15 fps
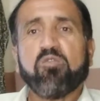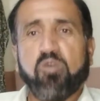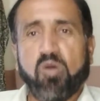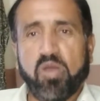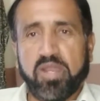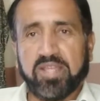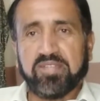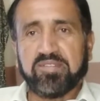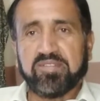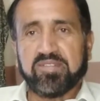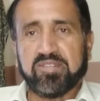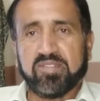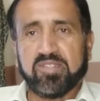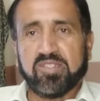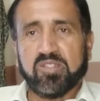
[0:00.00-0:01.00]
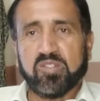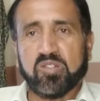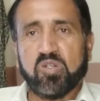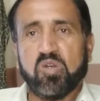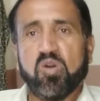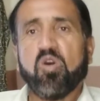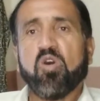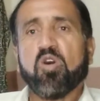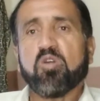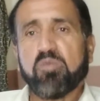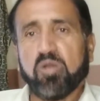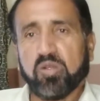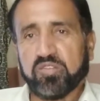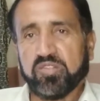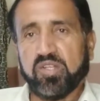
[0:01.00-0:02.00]
फॉरेक्स और
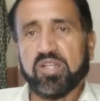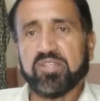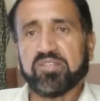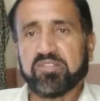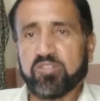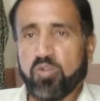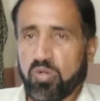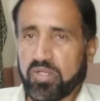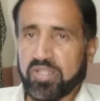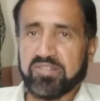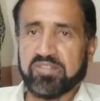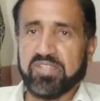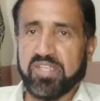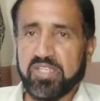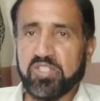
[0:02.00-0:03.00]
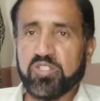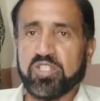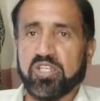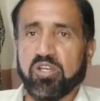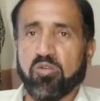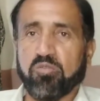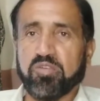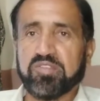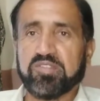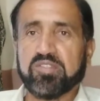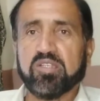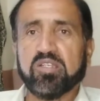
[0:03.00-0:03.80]
पाकिस्तान स्टॉक एक्सचेंज के ऑफिस